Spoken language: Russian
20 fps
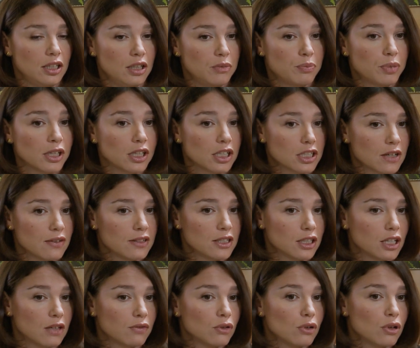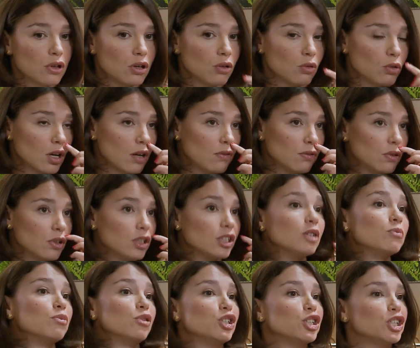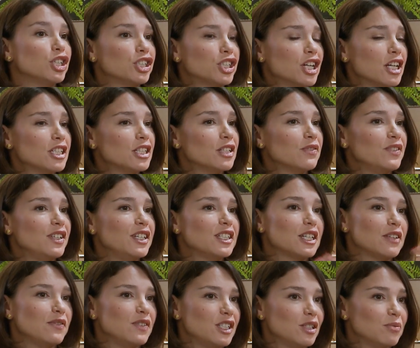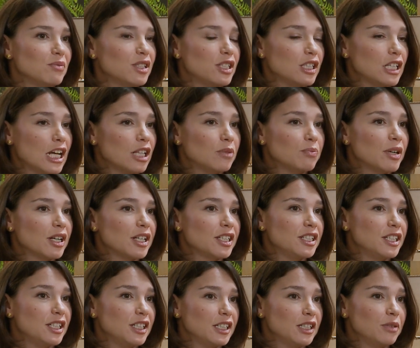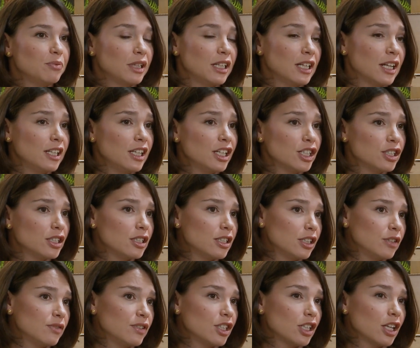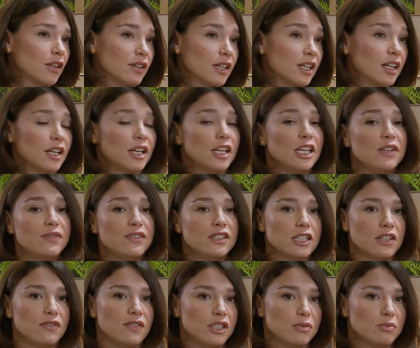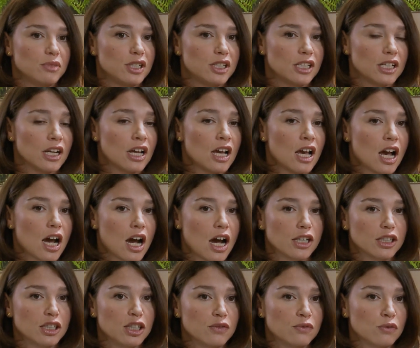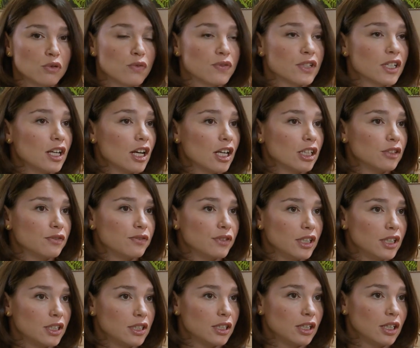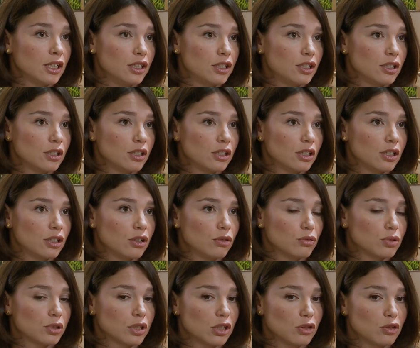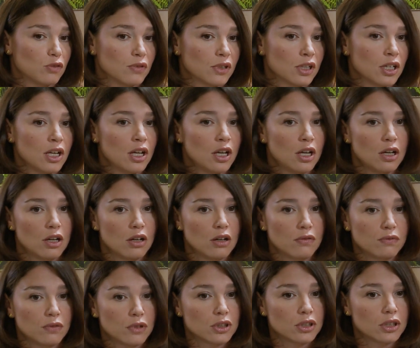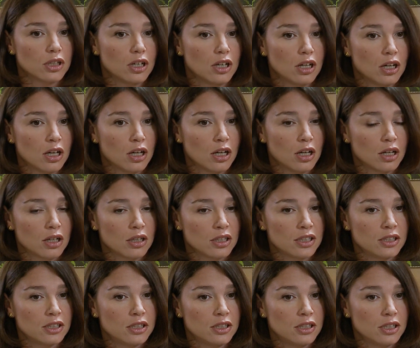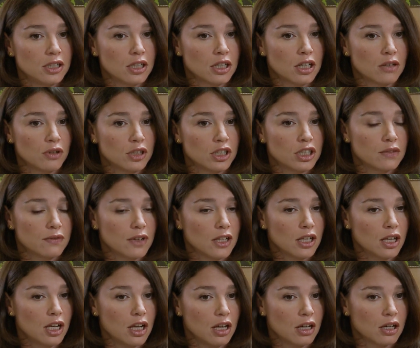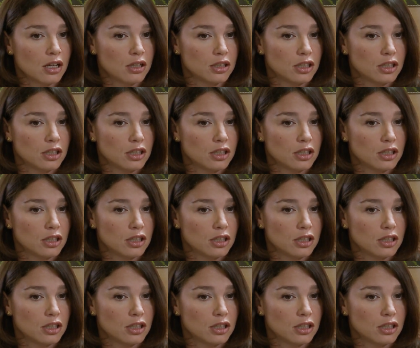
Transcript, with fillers: и проголосовать за того, у кого наибольшие шансы вне зависимости от партийной принадлежности этого человека и вне зависимости от его взглядов и идеологических установок. Вот э, те, кого я назвала,